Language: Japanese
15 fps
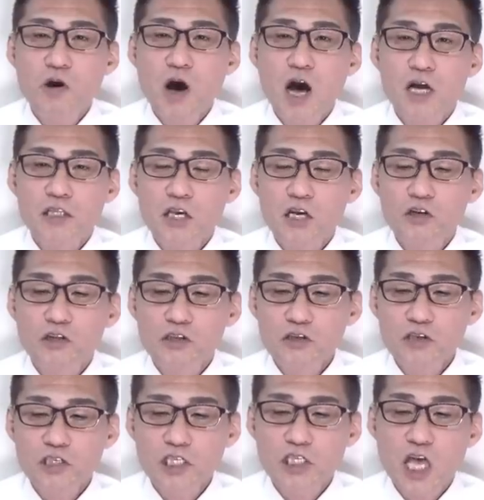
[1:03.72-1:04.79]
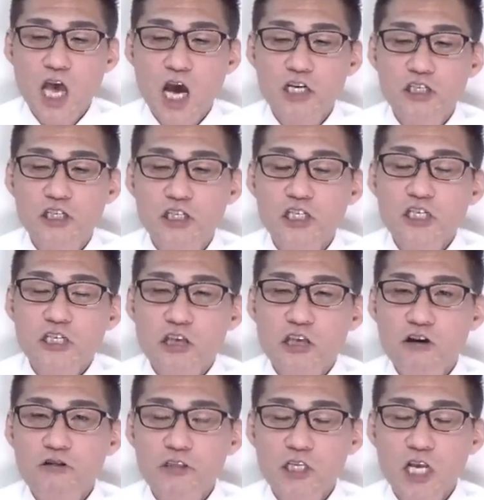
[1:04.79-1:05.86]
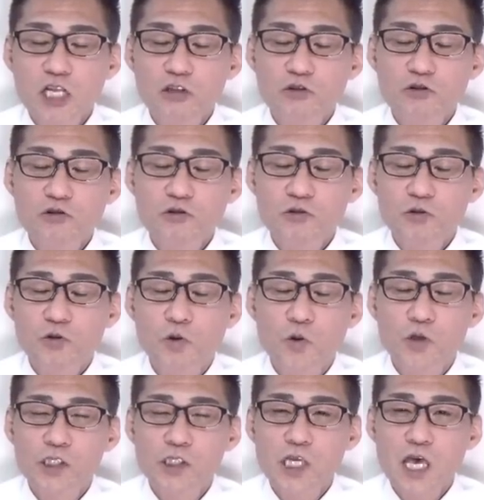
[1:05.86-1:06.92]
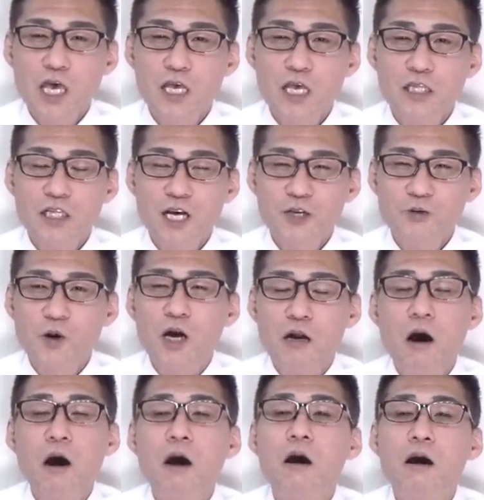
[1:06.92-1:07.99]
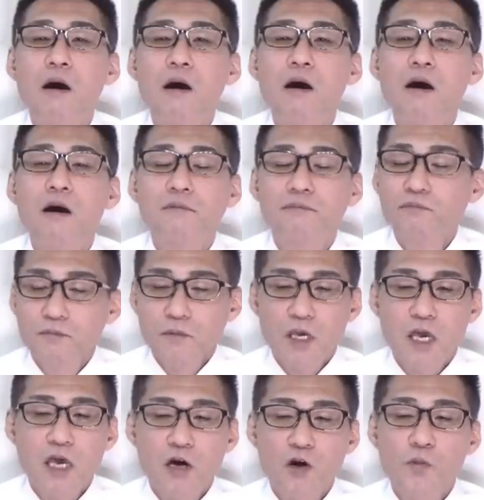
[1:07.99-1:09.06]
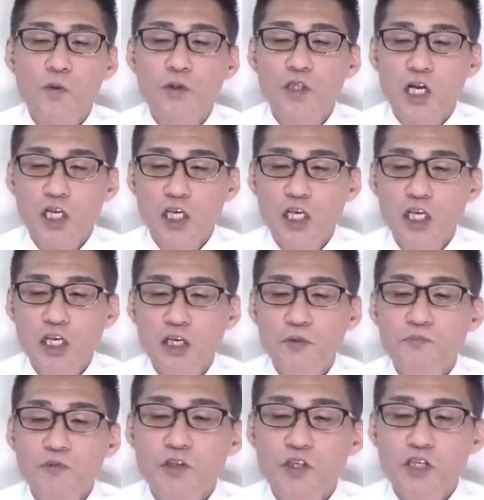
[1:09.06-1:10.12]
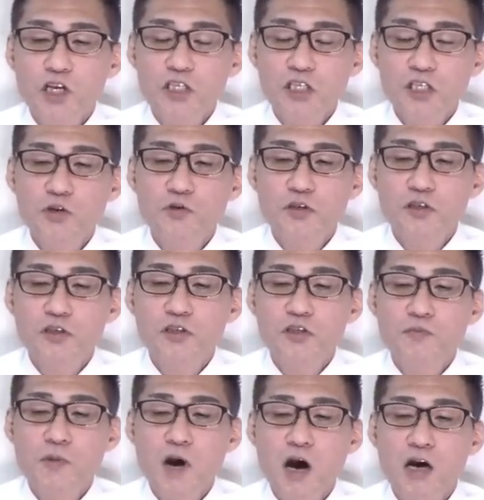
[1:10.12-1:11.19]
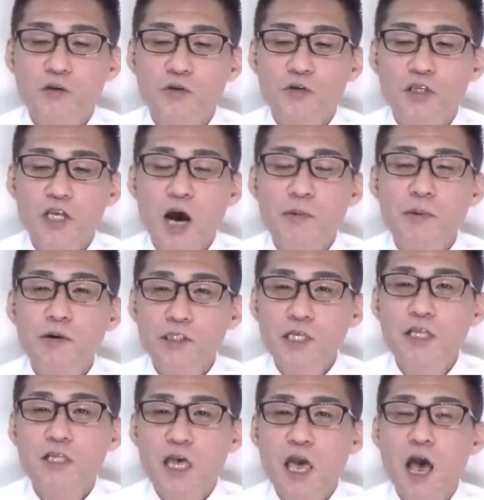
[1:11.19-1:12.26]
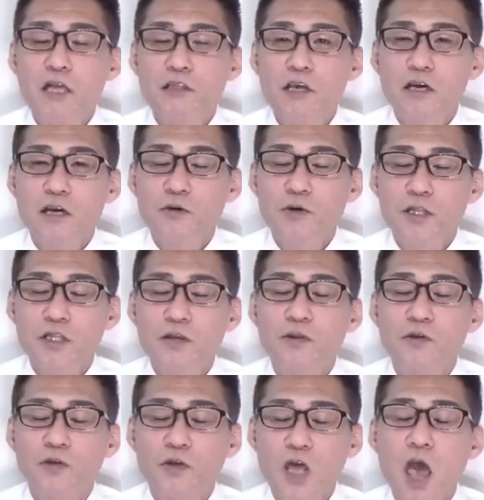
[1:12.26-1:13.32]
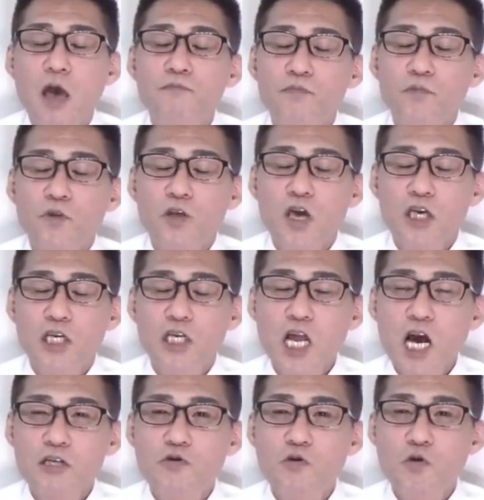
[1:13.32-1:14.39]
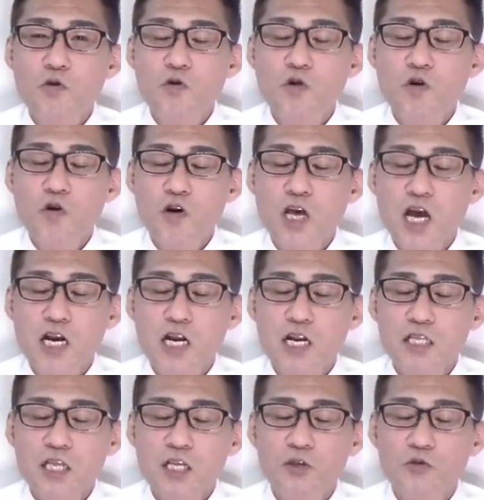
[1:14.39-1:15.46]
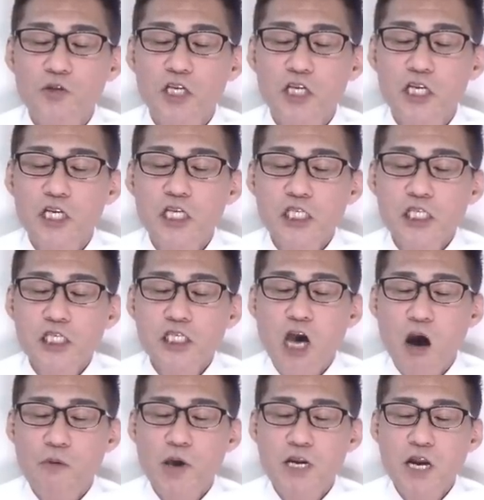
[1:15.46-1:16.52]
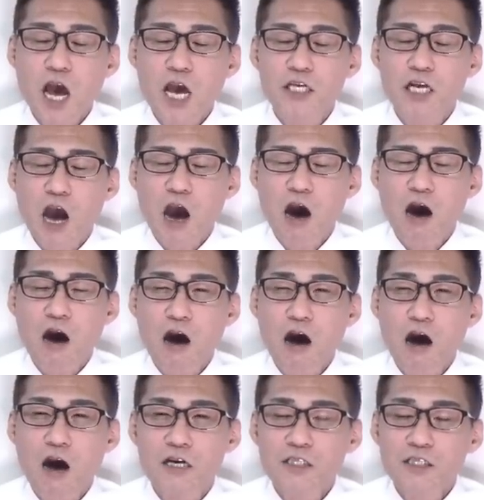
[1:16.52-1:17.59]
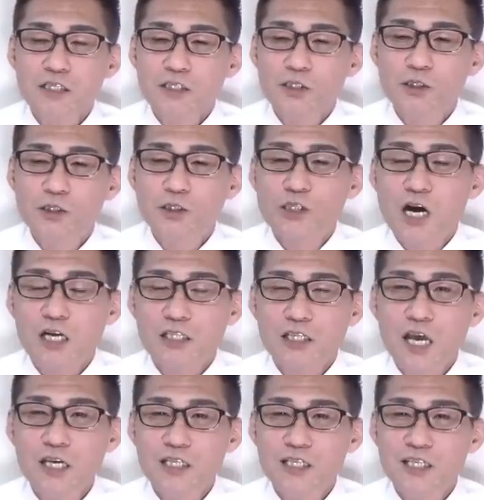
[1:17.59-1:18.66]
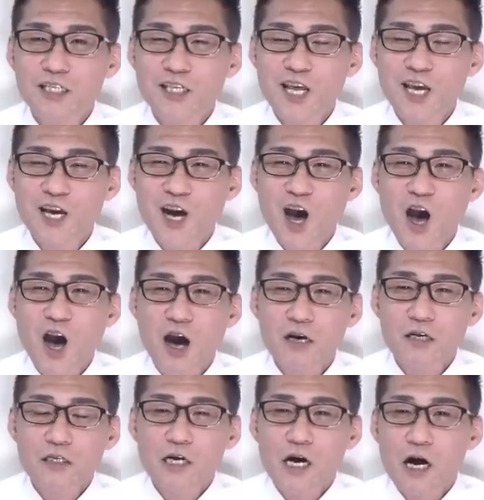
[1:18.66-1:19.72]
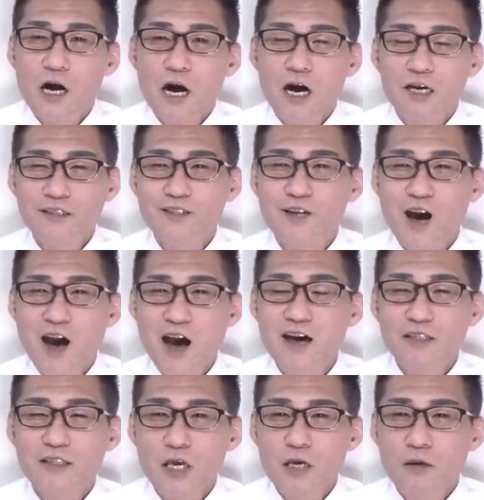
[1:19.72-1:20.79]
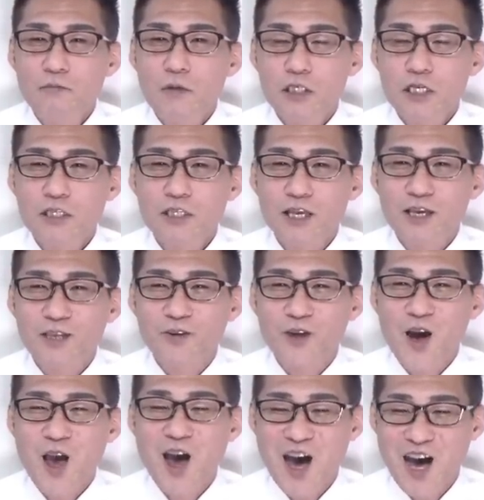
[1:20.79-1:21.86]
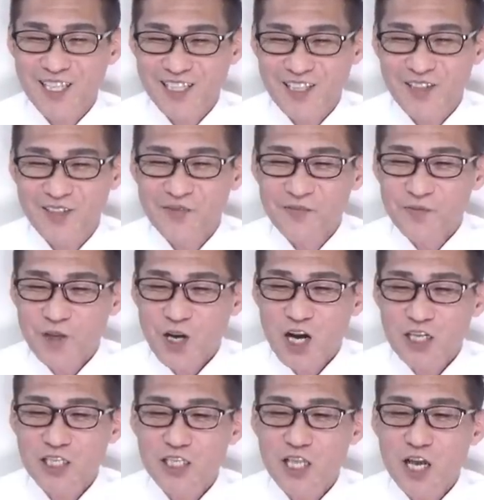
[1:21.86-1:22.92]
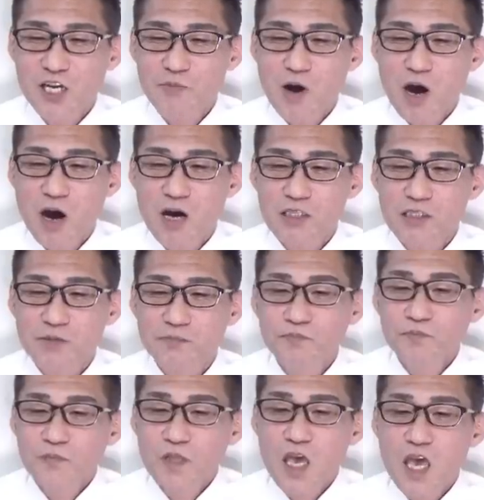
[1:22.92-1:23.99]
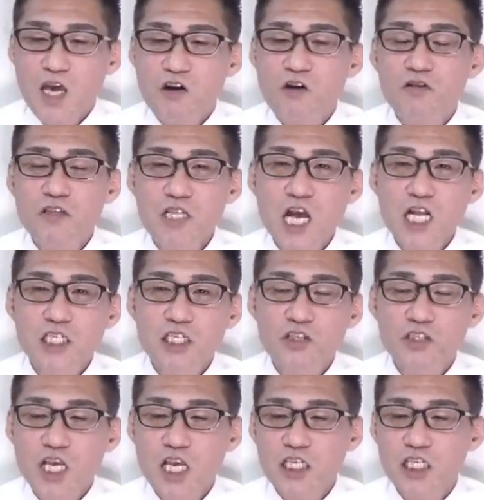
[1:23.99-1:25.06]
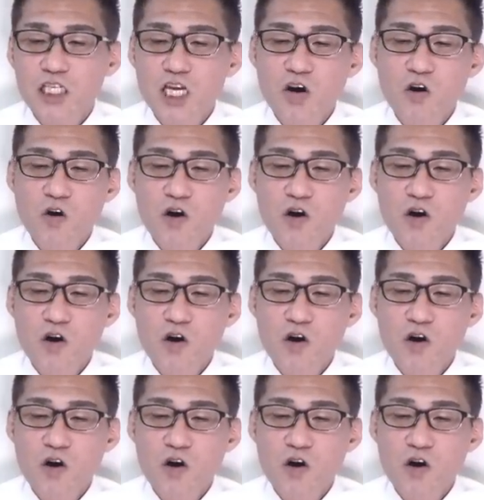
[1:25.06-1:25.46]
為はテロ組織である共産党の当勢なのかなえー、思ったり。しかしよく、まあ、あの、やめませんね。あんだけ言われてんのにね。えー、非難合合やられてんのに、やめないなぁ。固い信念があるなぁ。間違ってっけどなーっていう感じであります。えー、困難女性支